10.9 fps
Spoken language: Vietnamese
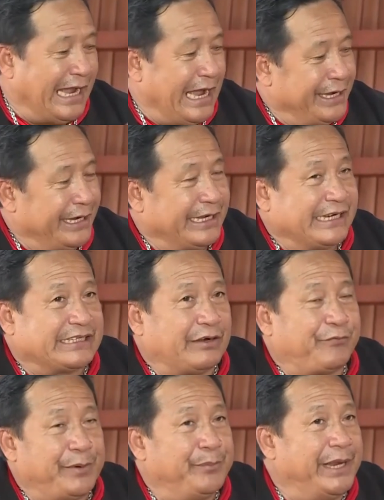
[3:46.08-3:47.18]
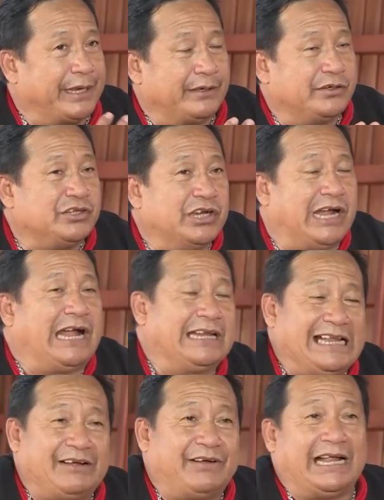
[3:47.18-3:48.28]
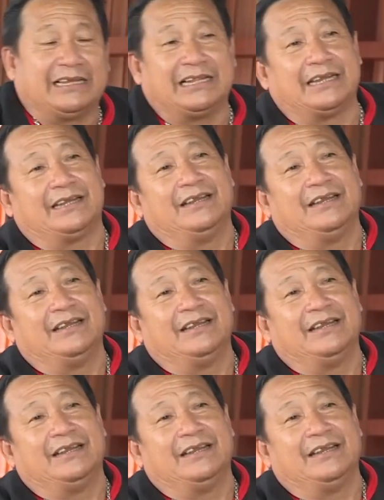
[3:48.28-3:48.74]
giả này là sao phân biệt giữa hàng giả và hàng thật